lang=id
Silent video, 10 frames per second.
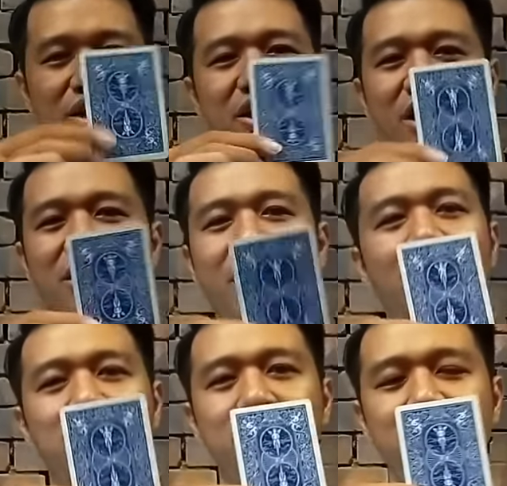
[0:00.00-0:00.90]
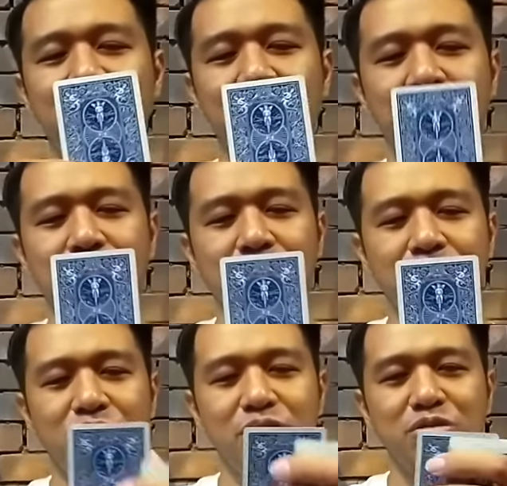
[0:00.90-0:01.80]
ini kayaknya kartu lo nih.
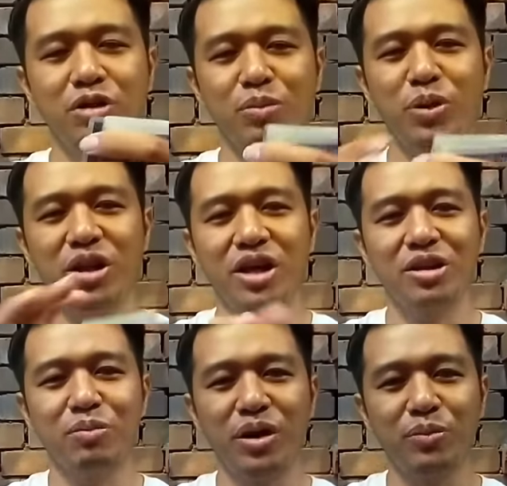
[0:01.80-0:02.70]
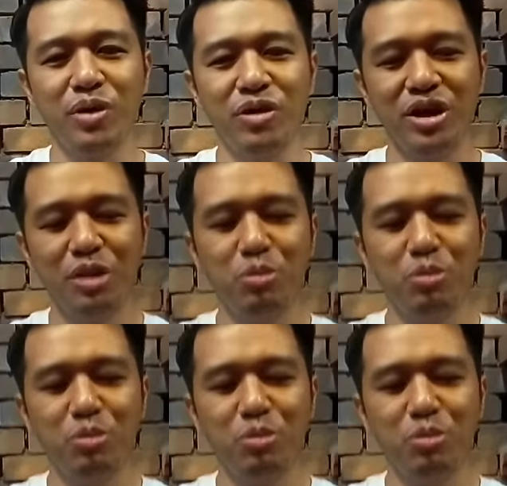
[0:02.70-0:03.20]
Terus gue pindahin ke paling bawah.